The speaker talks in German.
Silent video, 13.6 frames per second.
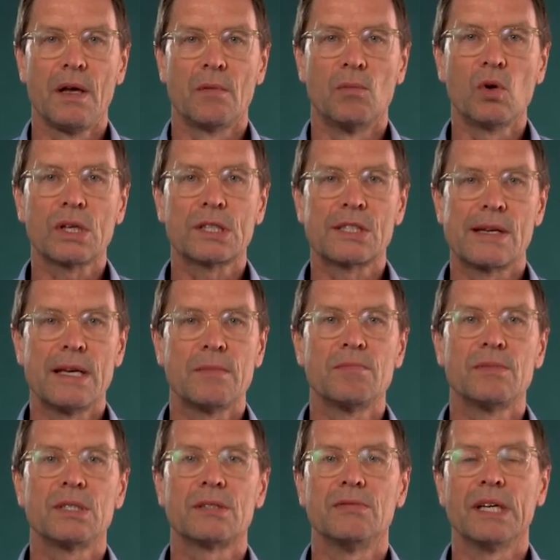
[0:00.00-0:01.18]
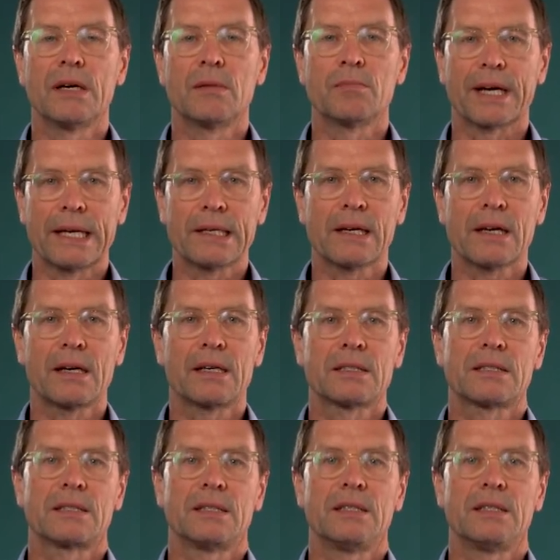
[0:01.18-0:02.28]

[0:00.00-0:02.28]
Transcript: Moritz Leben ist wie ein Brennglas,